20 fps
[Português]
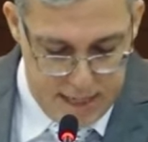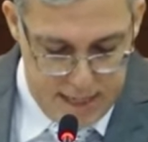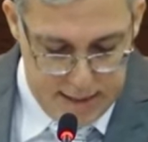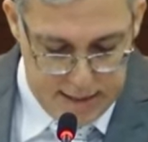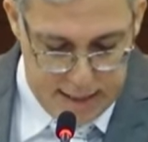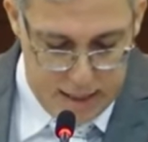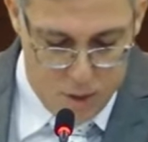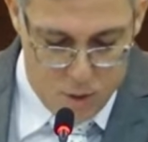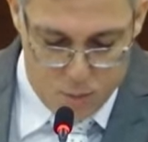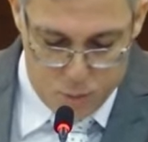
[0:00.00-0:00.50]

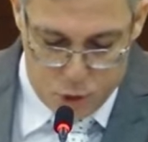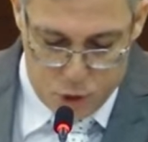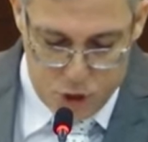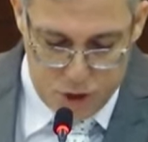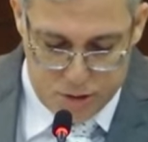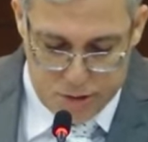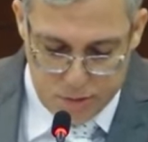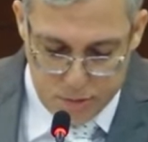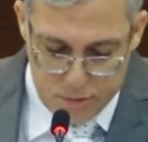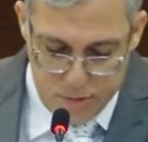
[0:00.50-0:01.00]
tem como
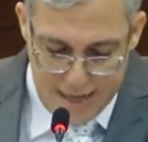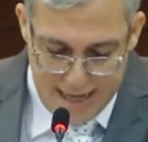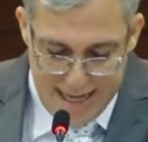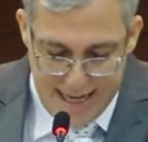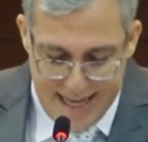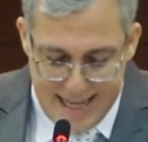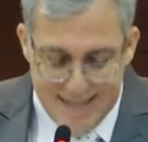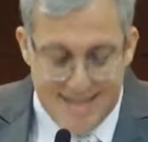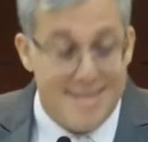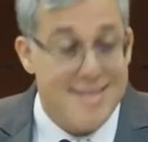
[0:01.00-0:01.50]
título
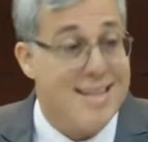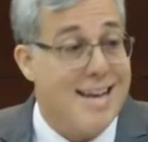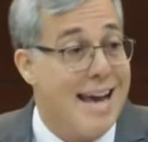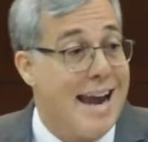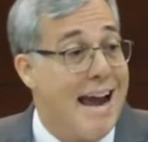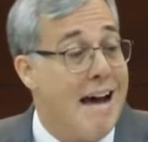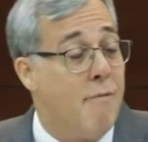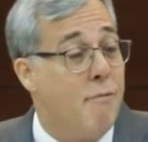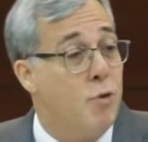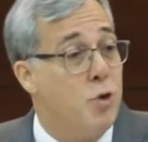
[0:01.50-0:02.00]

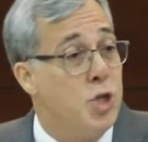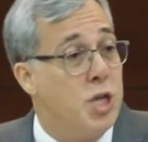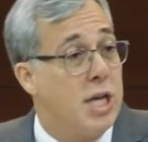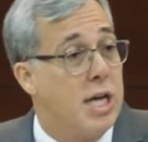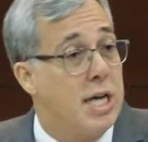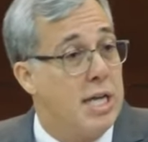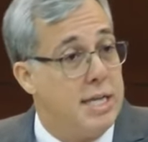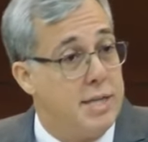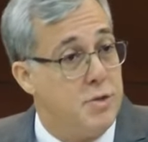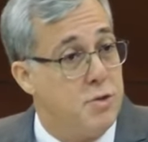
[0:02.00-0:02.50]
Escravo de
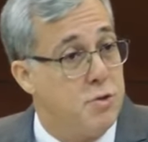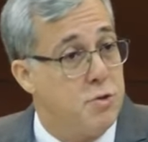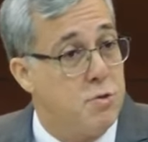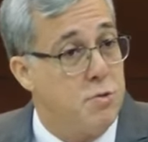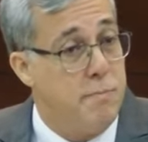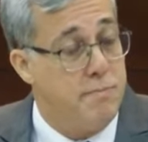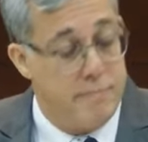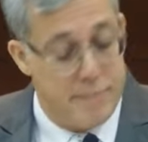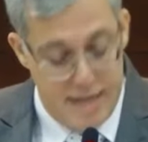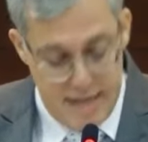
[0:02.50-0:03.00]
Cristo,